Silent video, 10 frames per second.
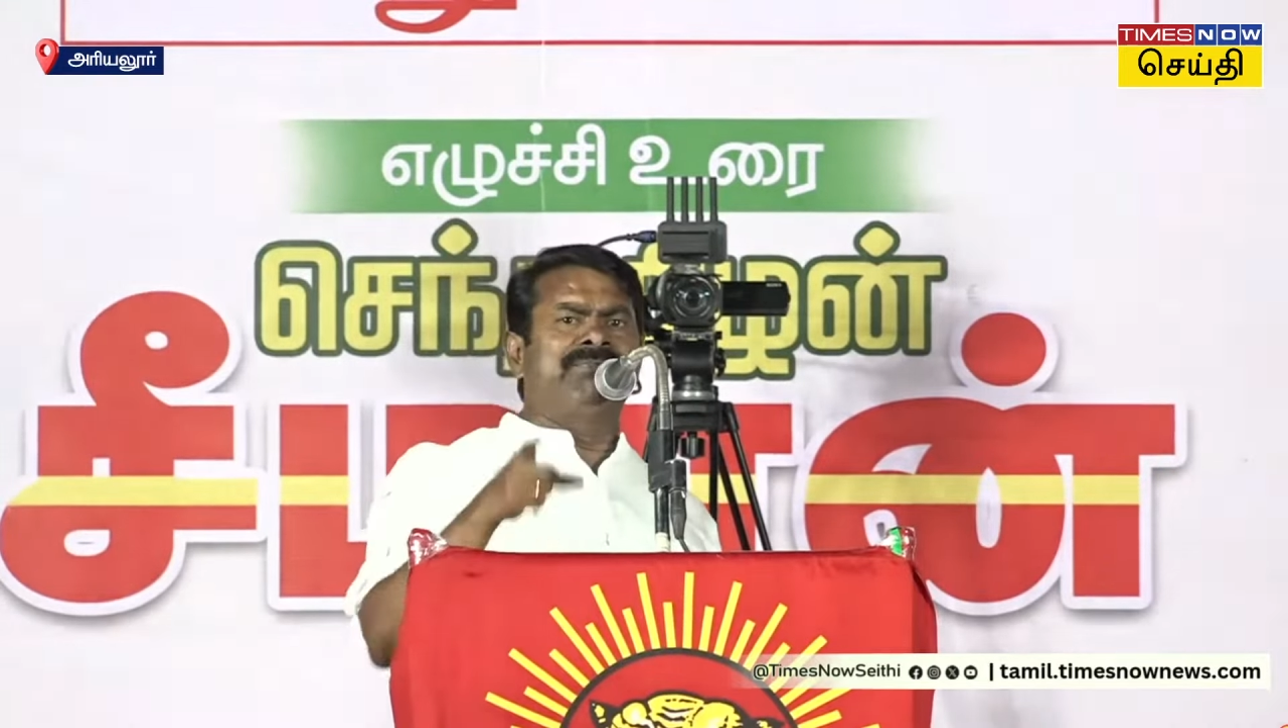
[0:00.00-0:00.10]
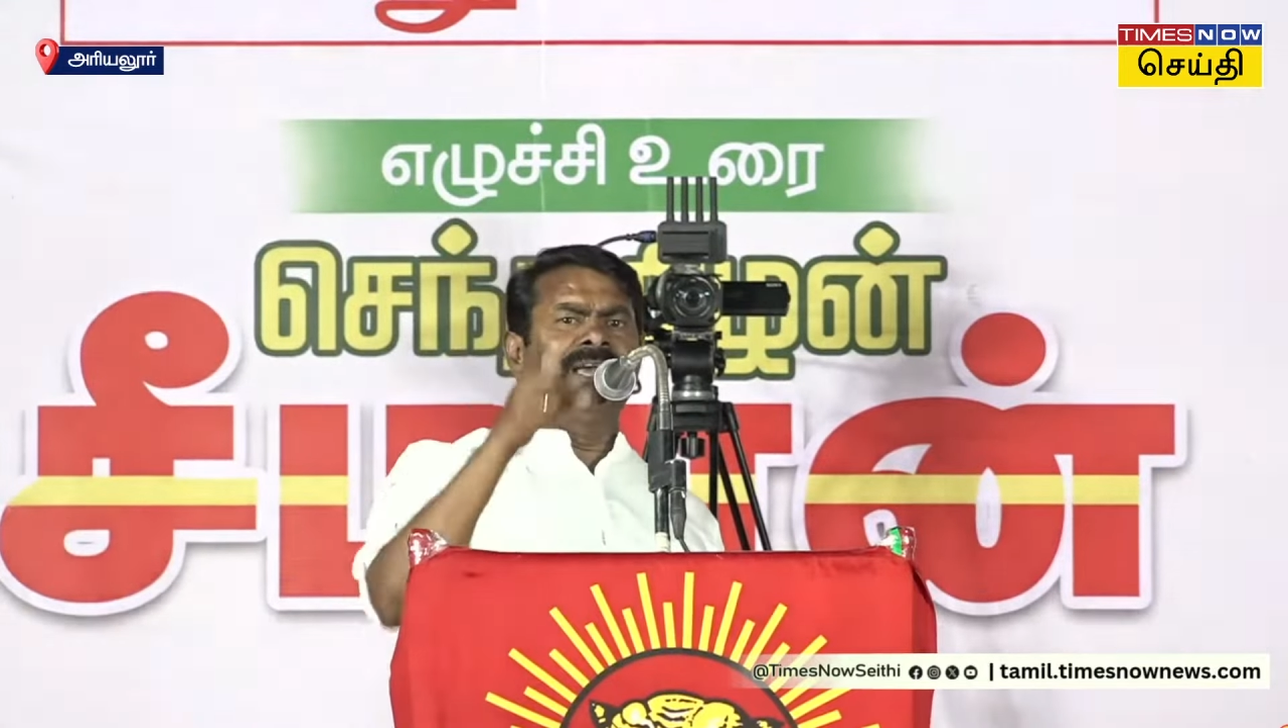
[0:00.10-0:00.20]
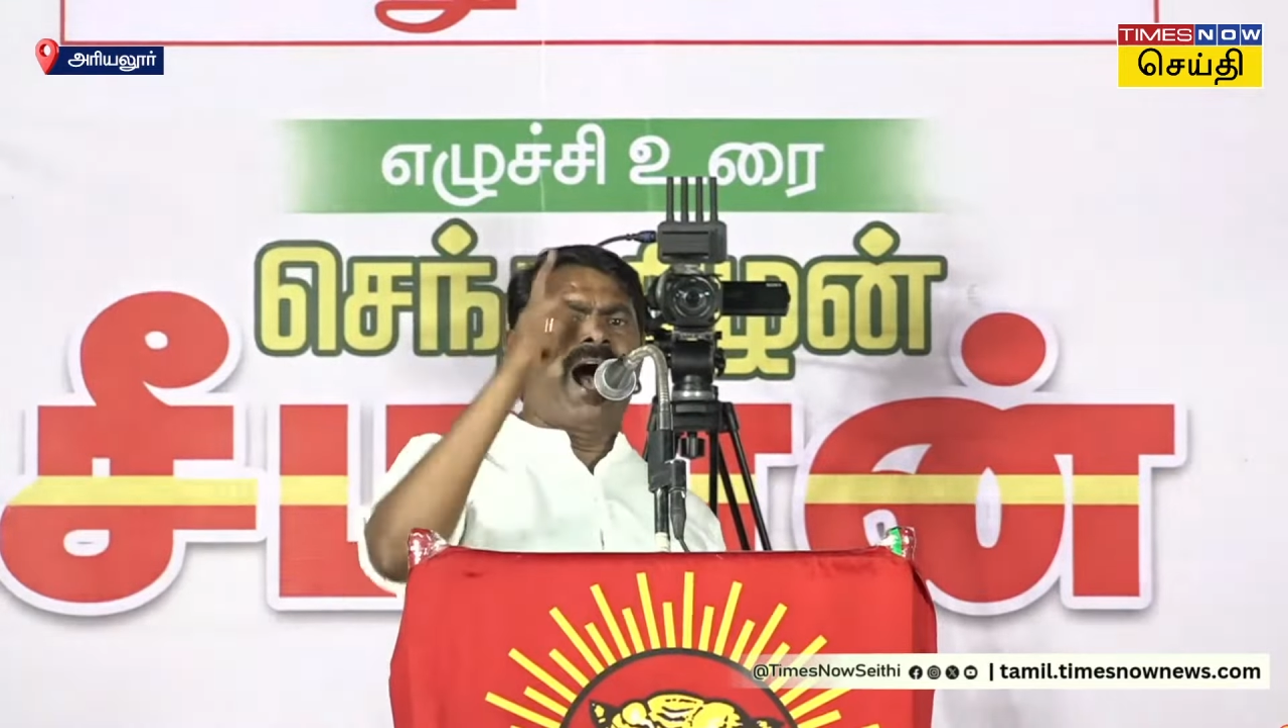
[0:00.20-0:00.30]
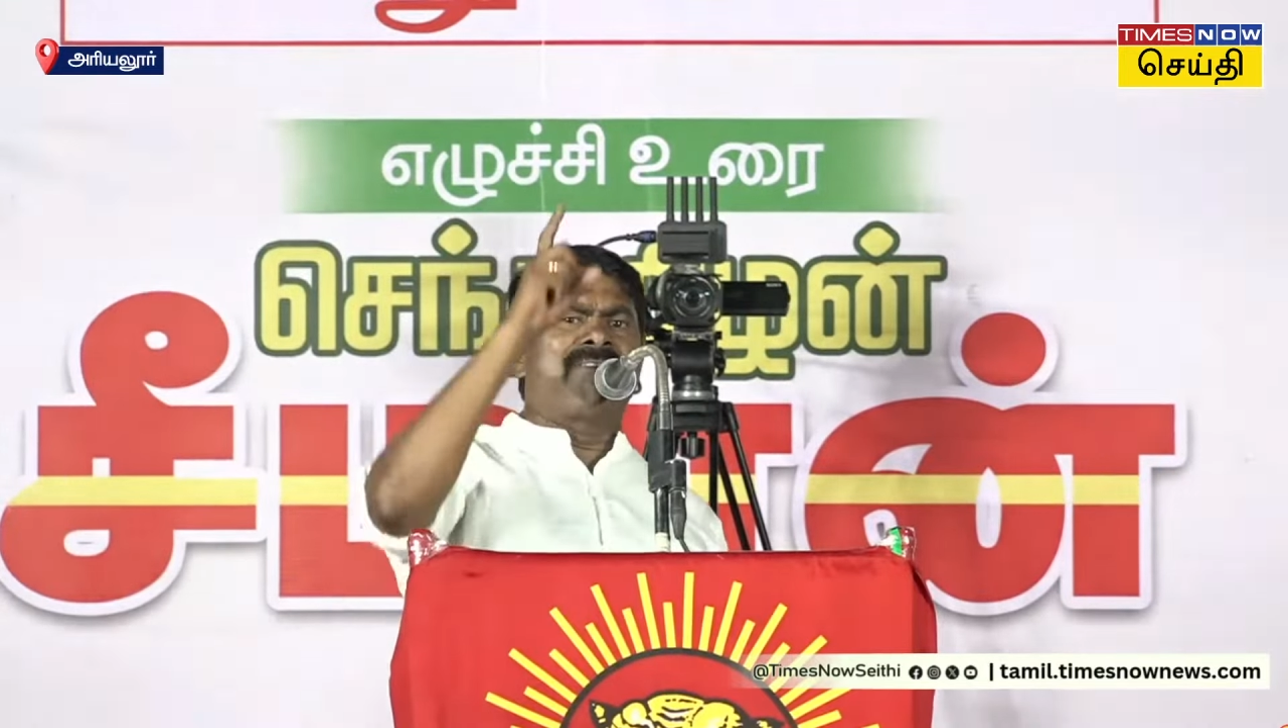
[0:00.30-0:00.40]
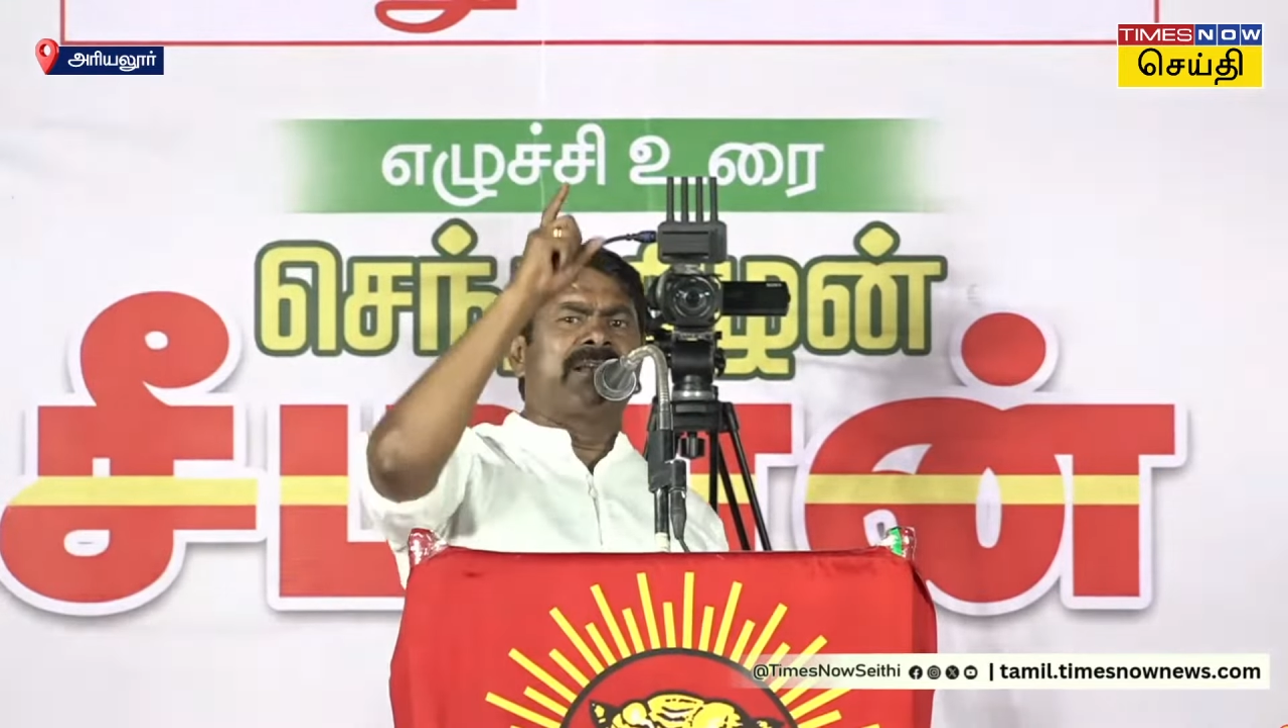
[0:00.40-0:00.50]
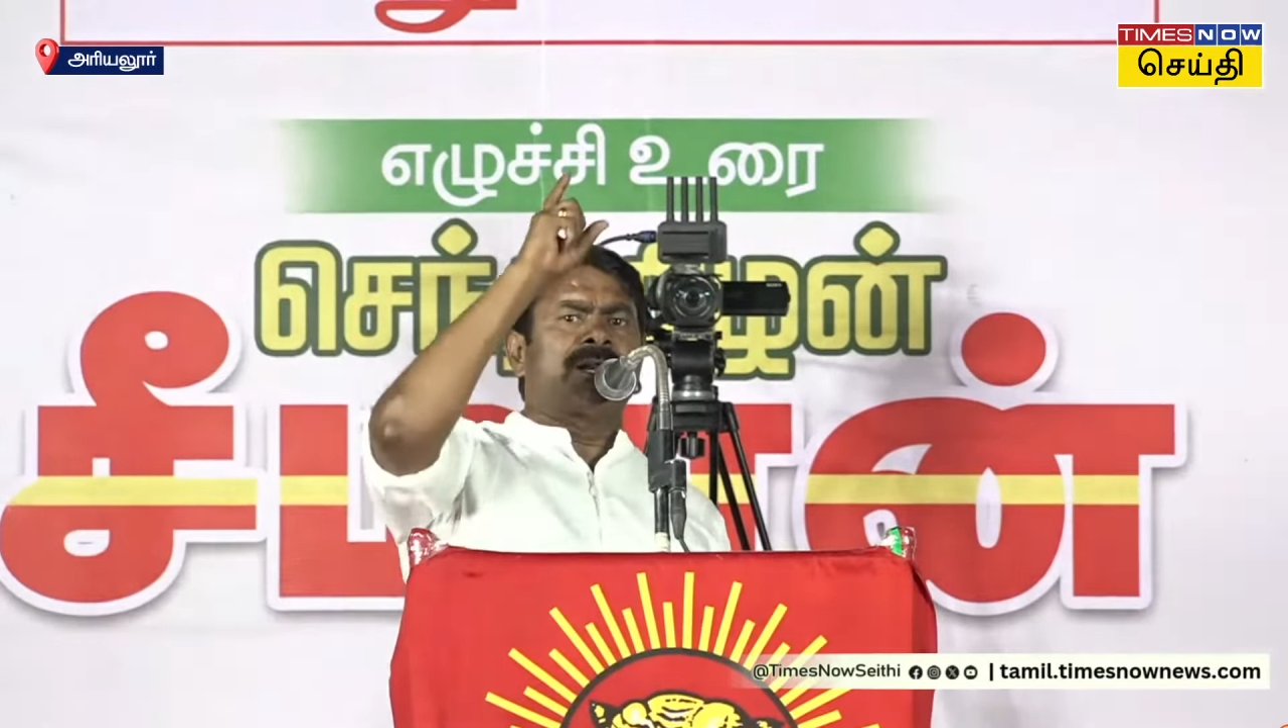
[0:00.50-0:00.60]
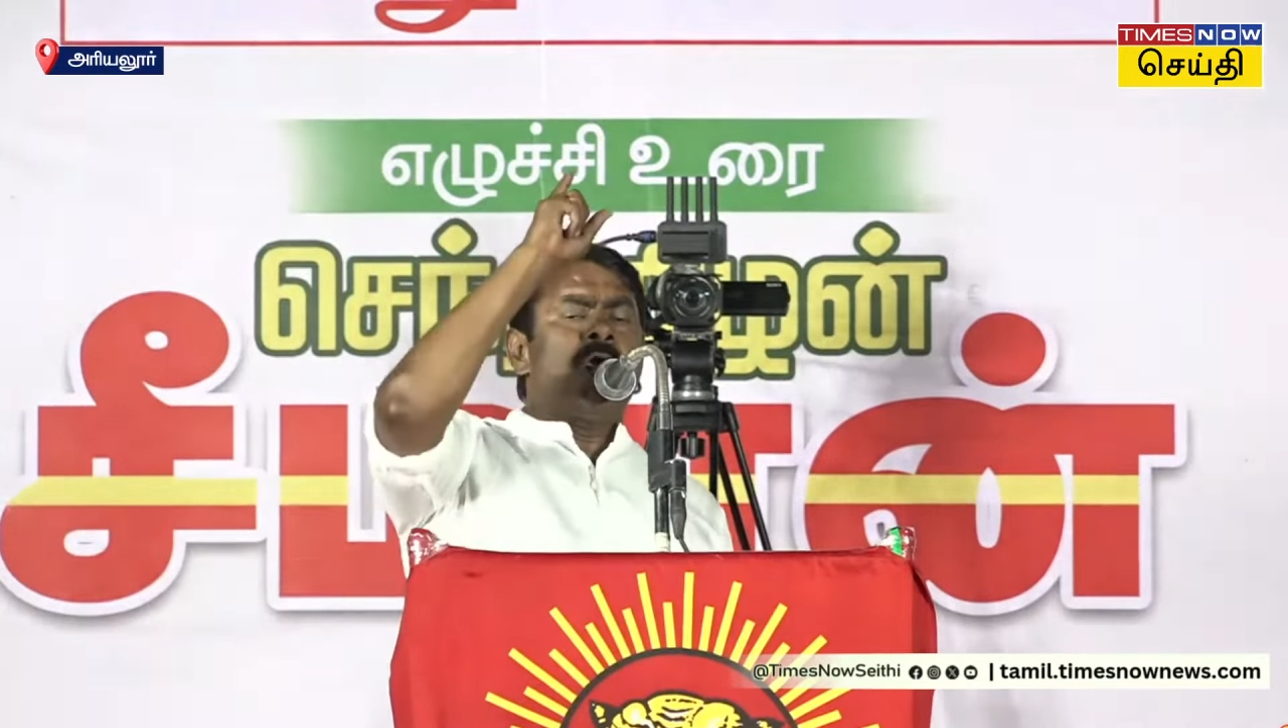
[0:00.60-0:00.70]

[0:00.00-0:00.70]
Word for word: இந்தியாவின்